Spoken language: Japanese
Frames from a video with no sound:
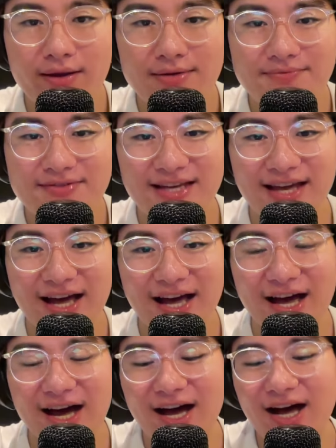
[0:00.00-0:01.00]
い
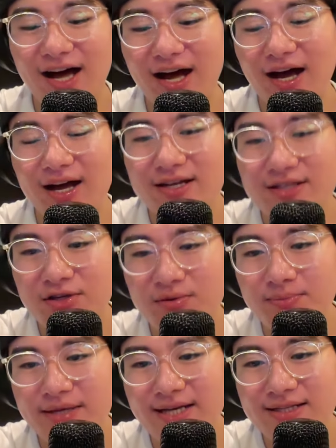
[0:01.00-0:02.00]
やー、
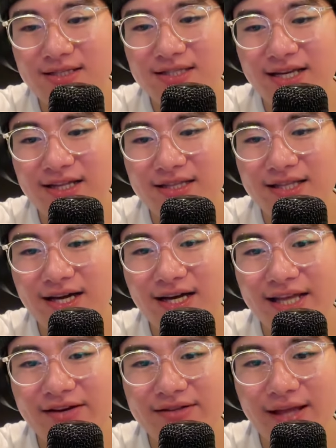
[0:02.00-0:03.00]
富安センター
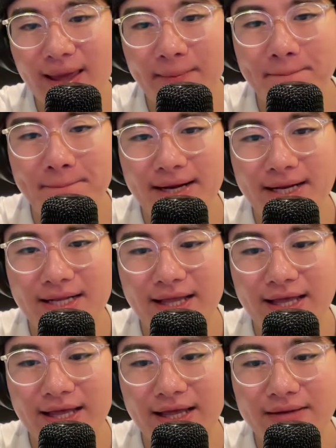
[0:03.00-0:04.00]
だよね、やっぱり
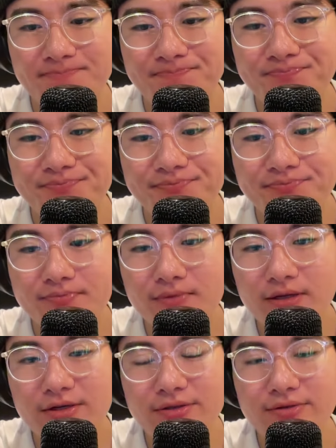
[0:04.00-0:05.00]
ね。
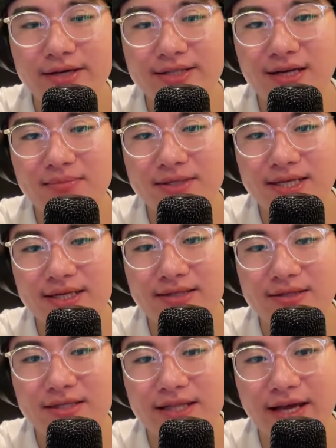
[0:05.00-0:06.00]
運営さんも
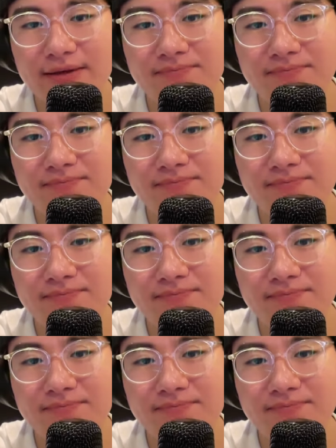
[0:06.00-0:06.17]
センスいいね。